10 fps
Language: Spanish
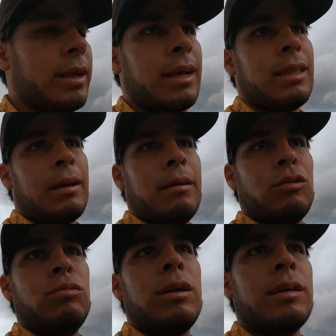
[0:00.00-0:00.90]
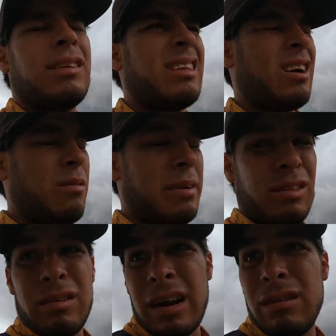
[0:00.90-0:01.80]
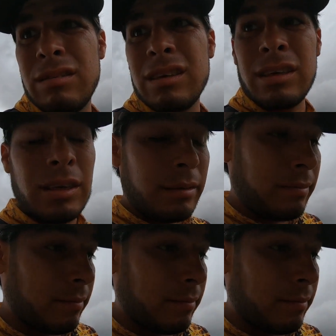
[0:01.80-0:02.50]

tanta basura está comiendo granos y así